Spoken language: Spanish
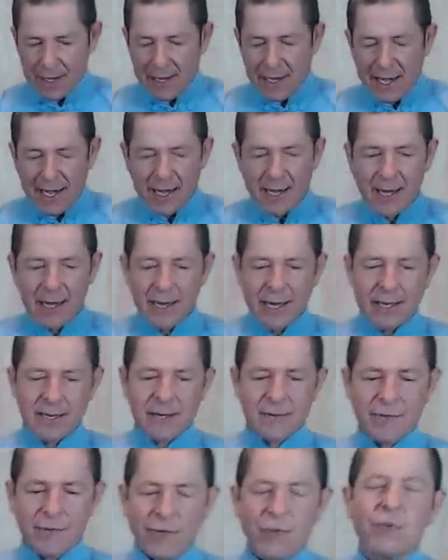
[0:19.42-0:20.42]

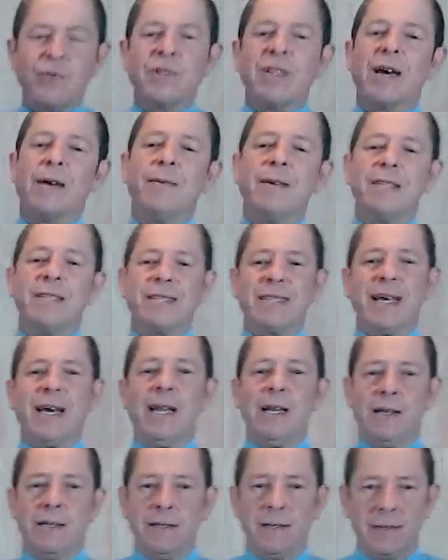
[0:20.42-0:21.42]
Es
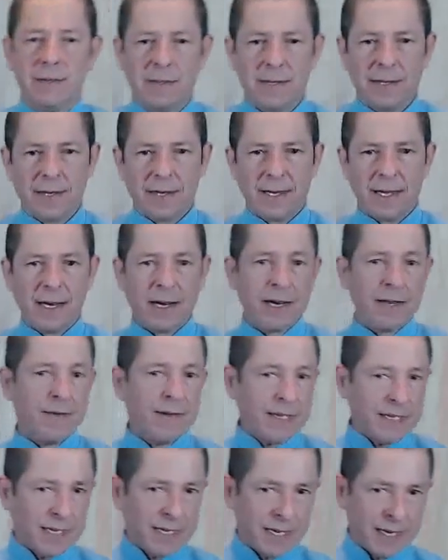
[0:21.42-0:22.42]
fundamental que
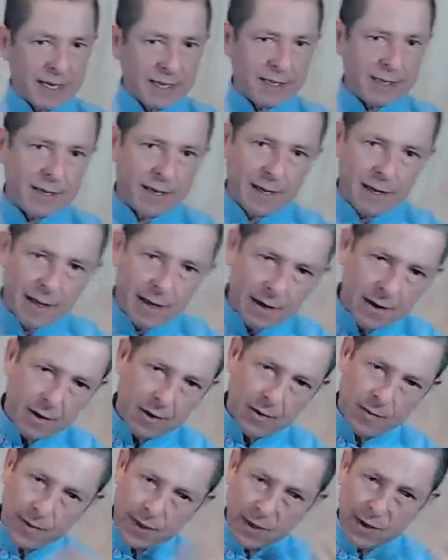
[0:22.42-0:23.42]
revises
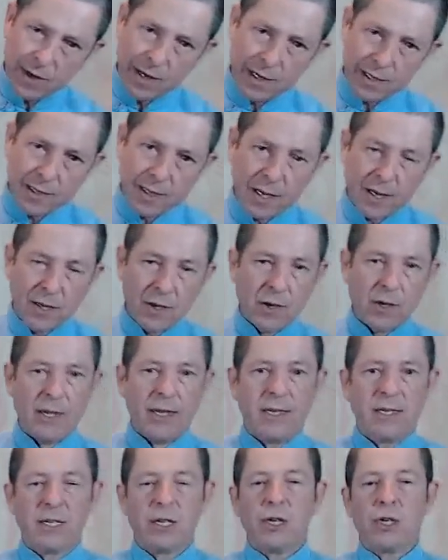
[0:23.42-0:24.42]
los vídeos
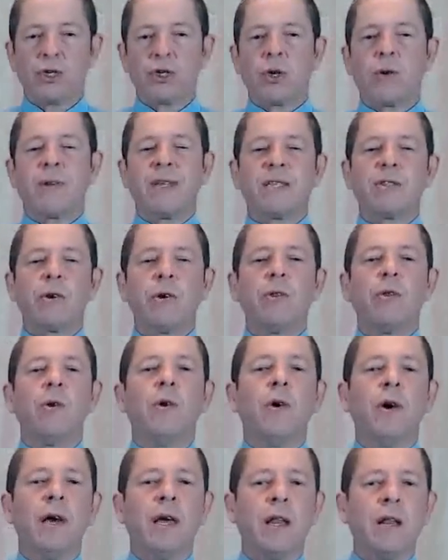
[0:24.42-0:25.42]
anteriores, sobre
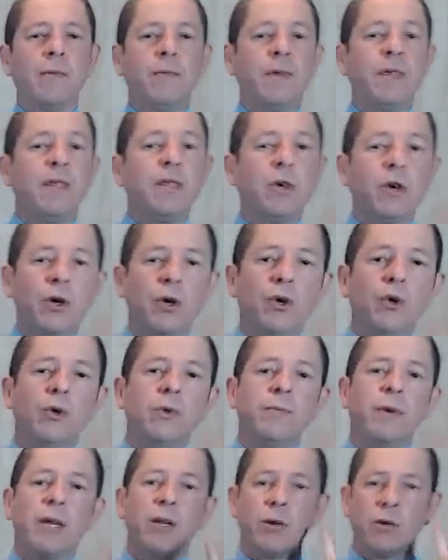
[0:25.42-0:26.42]
todo el vídeo
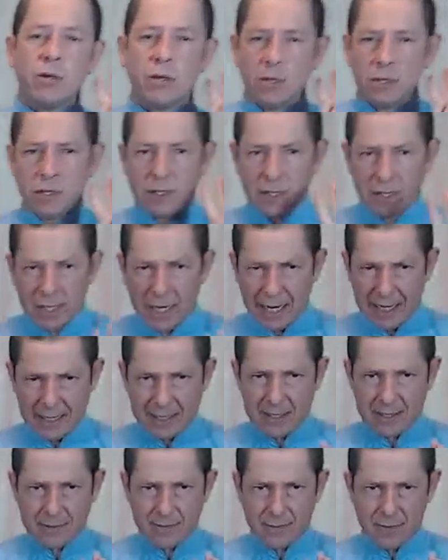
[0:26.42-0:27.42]
número
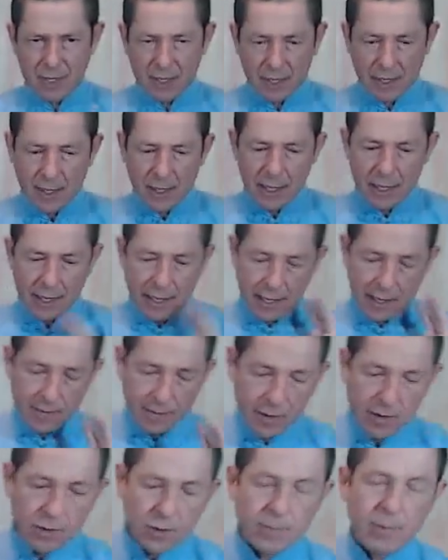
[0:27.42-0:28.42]
3. En el
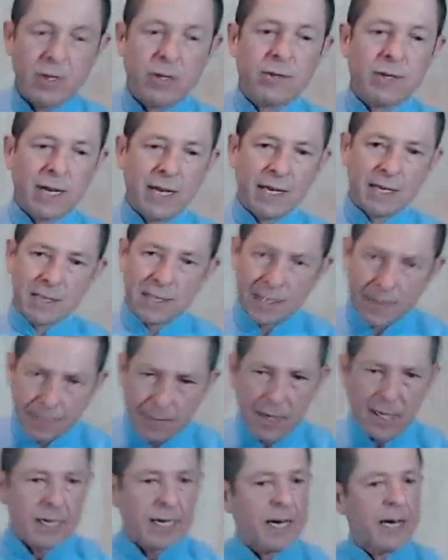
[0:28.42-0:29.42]
vídeo número 3 se
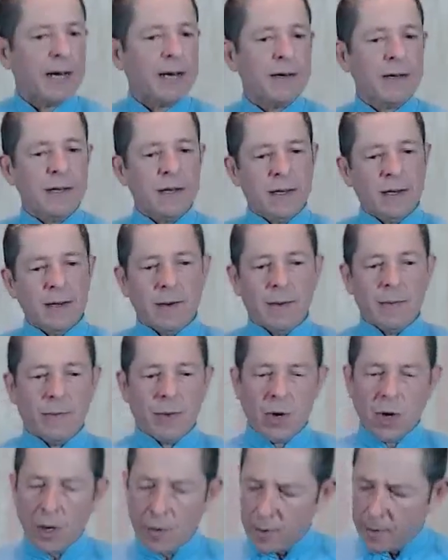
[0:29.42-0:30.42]
explica
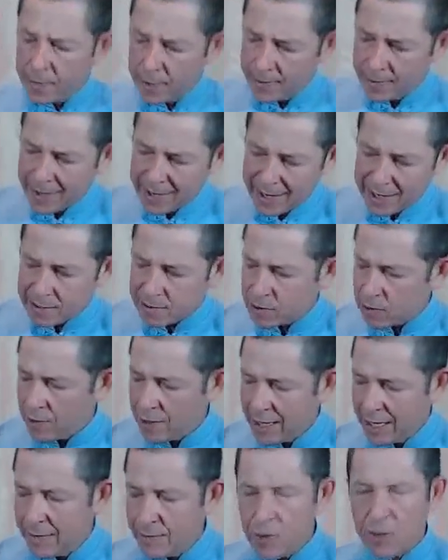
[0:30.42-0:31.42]
pues cómo preparar
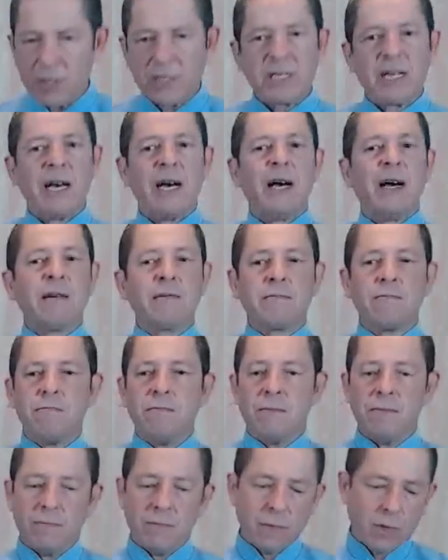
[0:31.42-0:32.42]
toda la moxa,
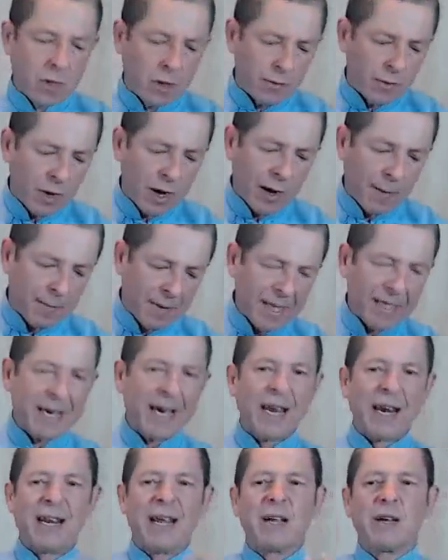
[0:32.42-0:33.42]
mm, cómo
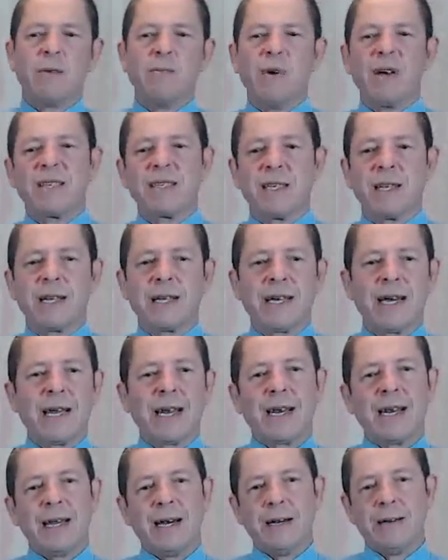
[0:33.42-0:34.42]
aplicarla, cómo
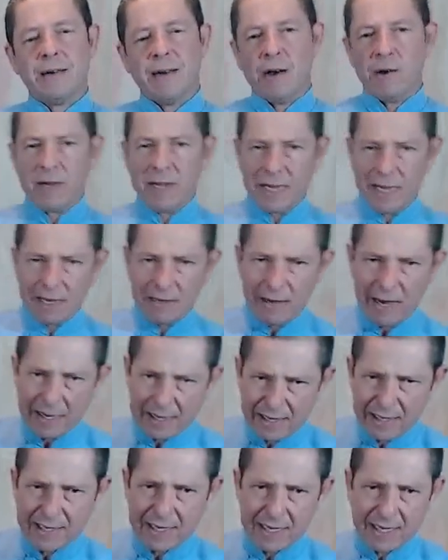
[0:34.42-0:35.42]
acercarla, aunque
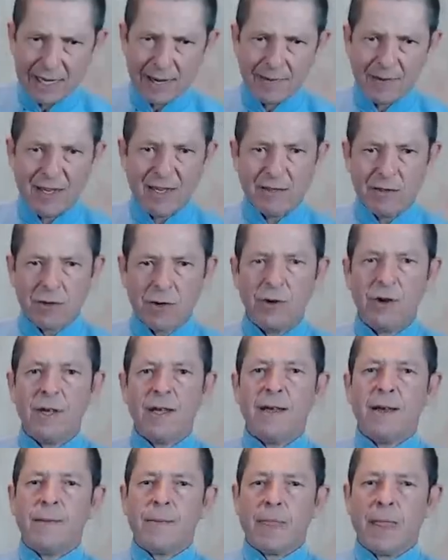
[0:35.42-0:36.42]
aquí se irá viendo,
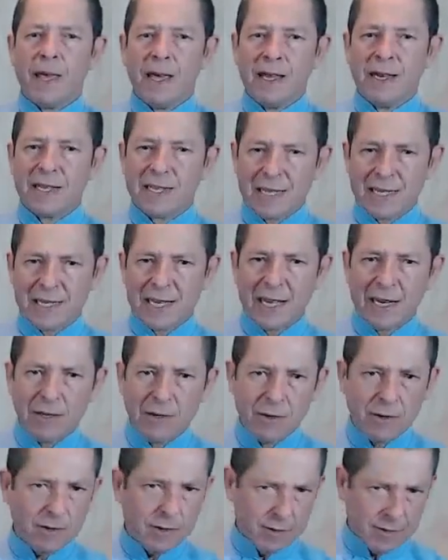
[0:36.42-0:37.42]
es
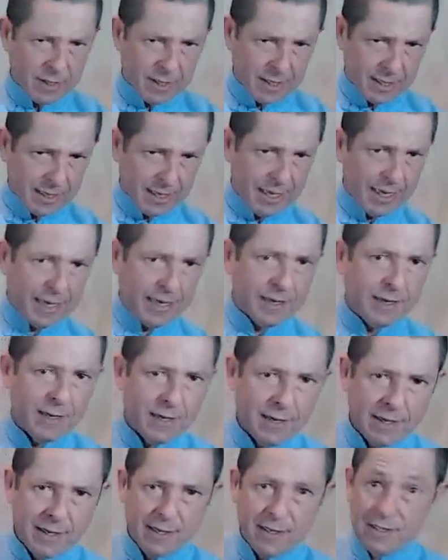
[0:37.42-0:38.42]
necesario que
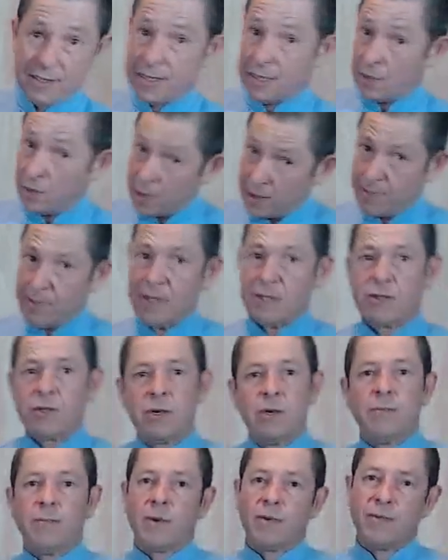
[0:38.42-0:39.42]
si no lo has
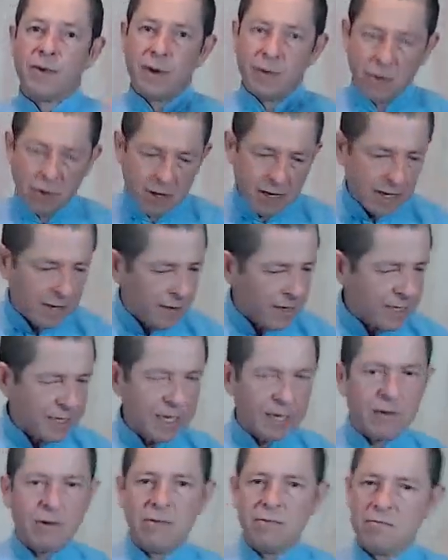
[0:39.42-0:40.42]
visto, por favor
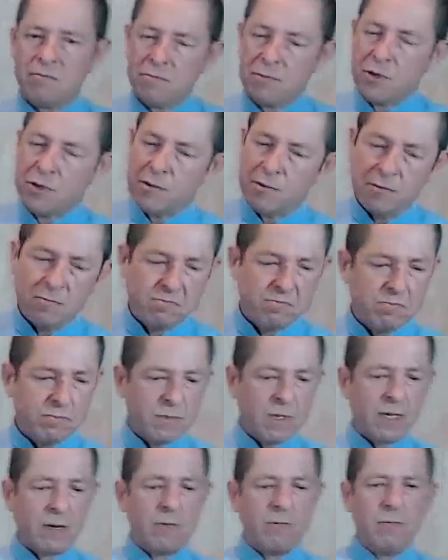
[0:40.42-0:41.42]
revísalo,
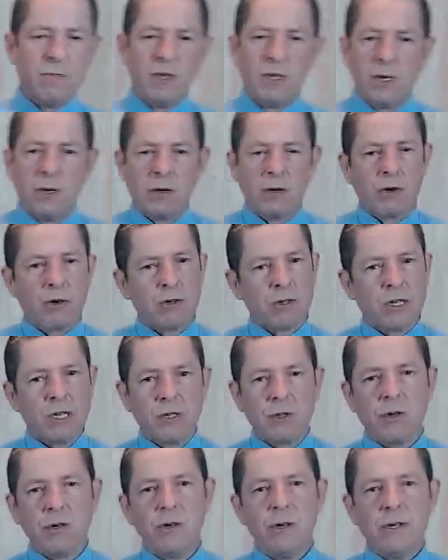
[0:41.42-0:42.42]
es un vídeo
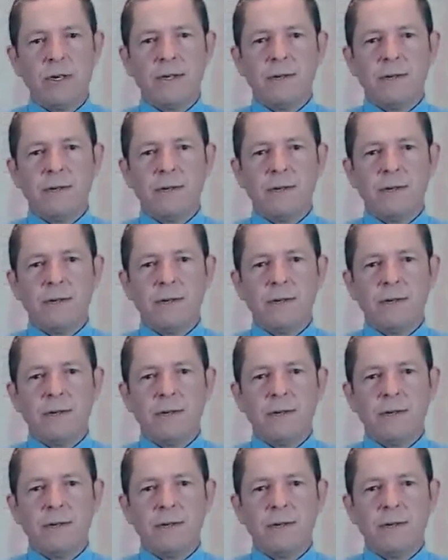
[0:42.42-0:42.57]
cortito,